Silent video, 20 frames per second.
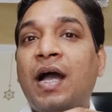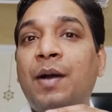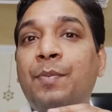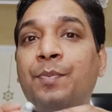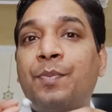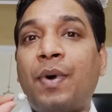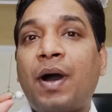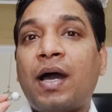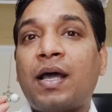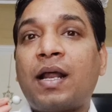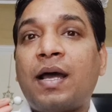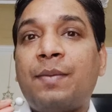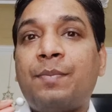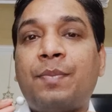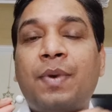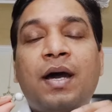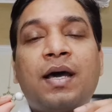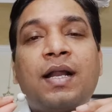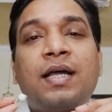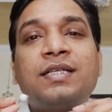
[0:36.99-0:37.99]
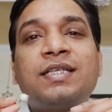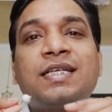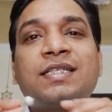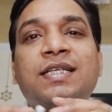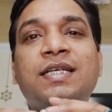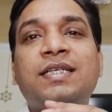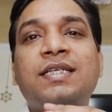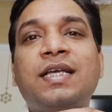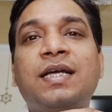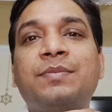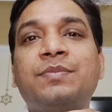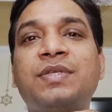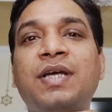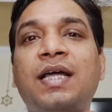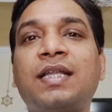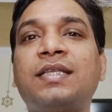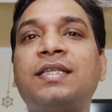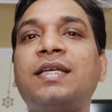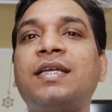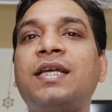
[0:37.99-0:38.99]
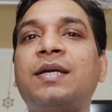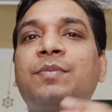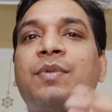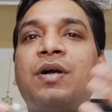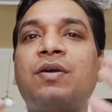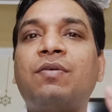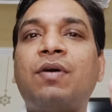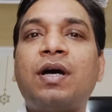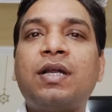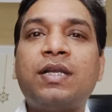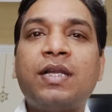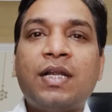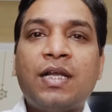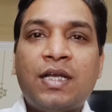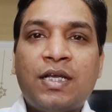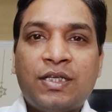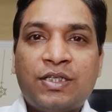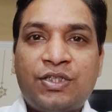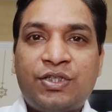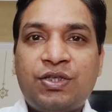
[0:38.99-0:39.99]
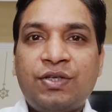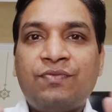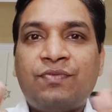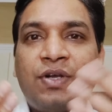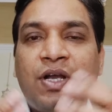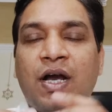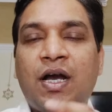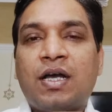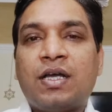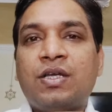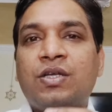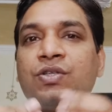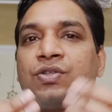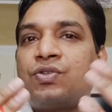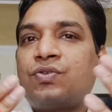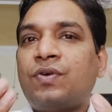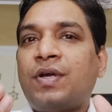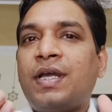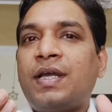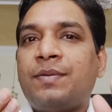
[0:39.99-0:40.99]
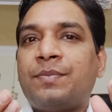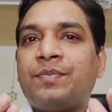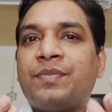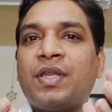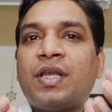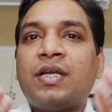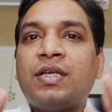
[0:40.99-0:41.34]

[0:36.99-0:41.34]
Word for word: अब पारा पारा जैसा कि हम जानते हैं भगवान शिव का स्वयं